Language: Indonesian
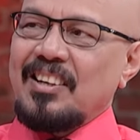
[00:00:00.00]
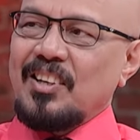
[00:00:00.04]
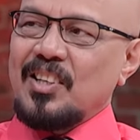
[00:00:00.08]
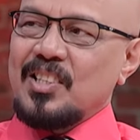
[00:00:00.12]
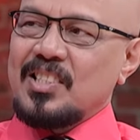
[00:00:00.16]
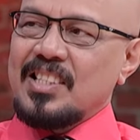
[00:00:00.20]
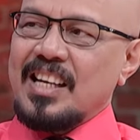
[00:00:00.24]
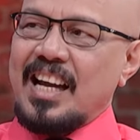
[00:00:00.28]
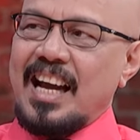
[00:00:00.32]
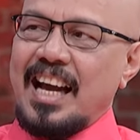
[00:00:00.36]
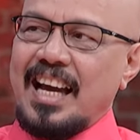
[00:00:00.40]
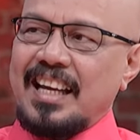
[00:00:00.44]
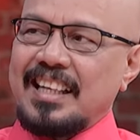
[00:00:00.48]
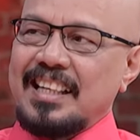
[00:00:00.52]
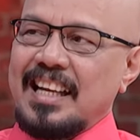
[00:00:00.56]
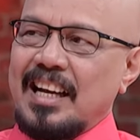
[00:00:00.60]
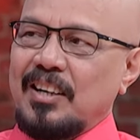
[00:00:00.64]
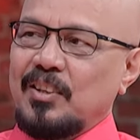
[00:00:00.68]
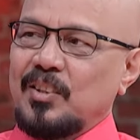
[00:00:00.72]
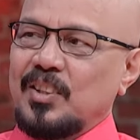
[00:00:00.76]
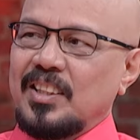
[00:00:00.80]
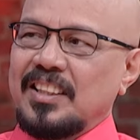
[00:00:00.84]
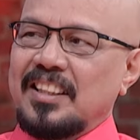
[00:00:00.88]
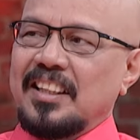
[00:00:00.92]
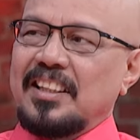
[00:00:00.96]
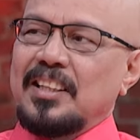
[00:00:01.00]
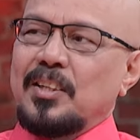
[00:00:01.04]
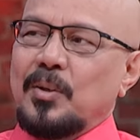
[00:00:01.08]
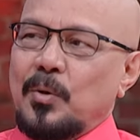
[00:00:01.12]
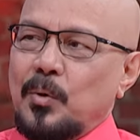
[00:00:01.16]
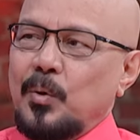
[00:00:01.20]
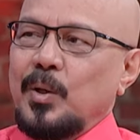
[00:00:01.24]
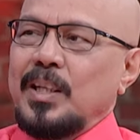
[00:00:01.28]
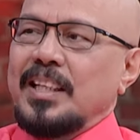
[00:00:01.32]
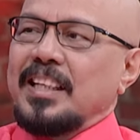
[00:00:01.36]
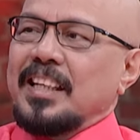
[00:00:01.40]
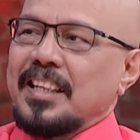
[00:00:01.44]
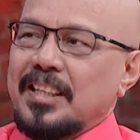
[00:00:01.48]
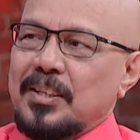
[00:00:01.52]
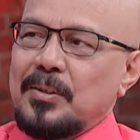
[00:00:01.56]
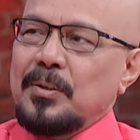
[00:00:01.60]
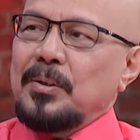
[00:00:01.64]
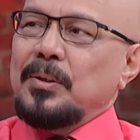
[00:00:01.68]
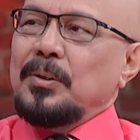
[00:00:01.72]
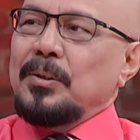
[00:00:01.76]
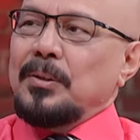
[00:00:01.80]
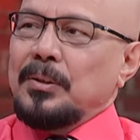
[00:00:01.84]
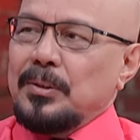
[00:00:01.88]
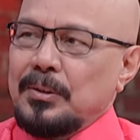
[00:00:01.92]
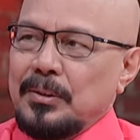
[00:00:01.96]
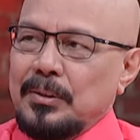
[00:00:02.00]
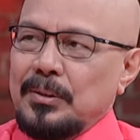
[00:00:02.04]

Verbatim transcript: Kalau sehari aku udah jadi kuli dari dulu.